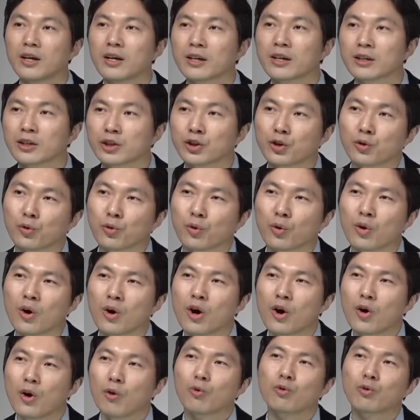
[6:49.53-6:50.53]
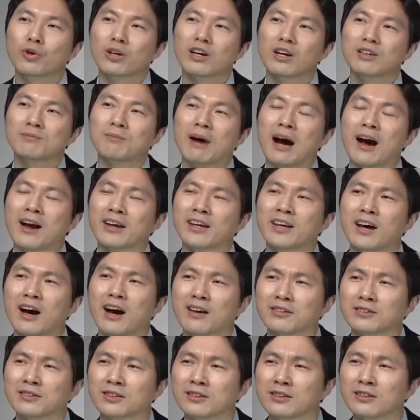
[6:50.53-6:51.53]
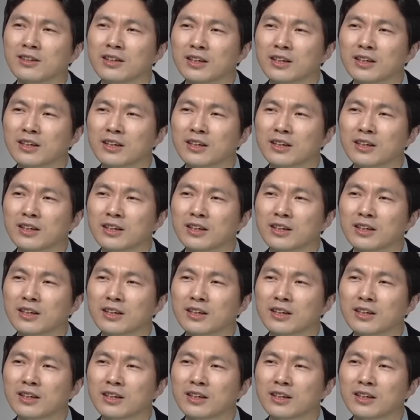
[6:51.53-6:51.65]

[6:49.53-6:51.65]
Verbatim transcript: 그리고 우리가 많이 아는